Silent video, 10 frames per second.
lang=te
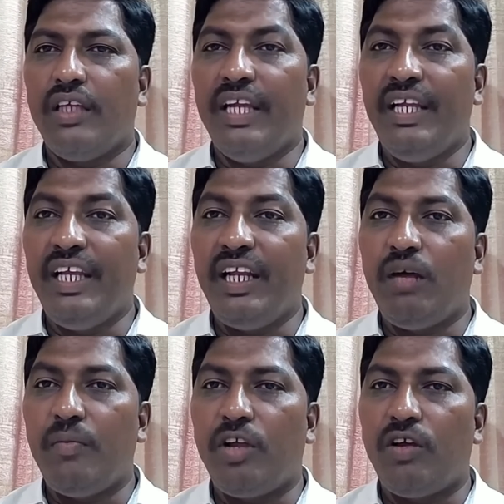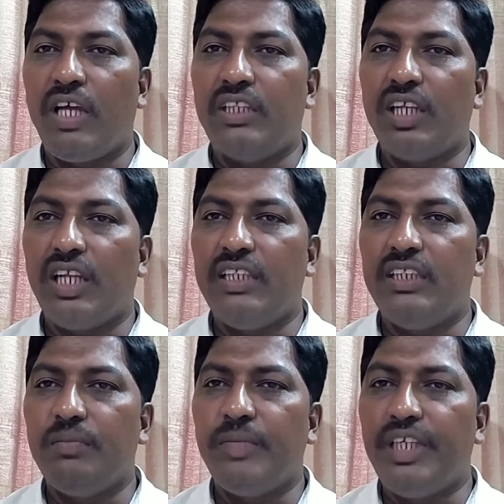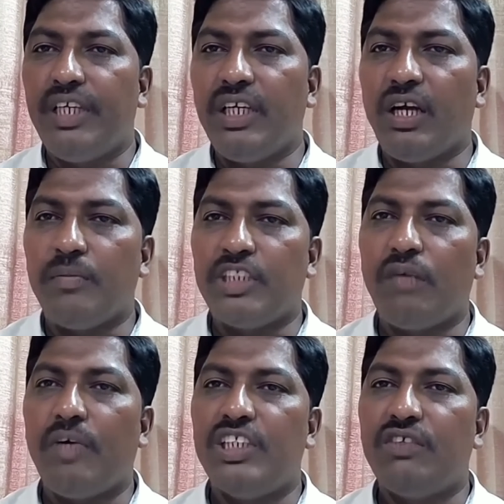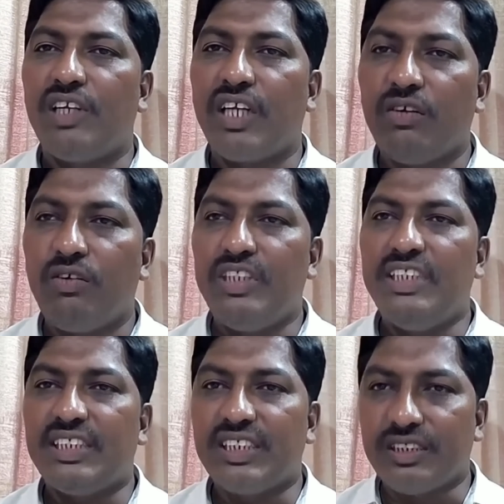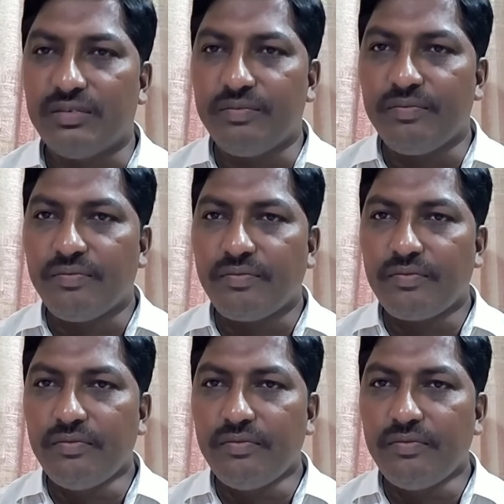ఎన్టీ రామారావు గారి జిల్లా అని చెప్పి కమ్మ సామాజిక వర్గానికి ఒకటి ఇచ్చారు సార్ ఓకే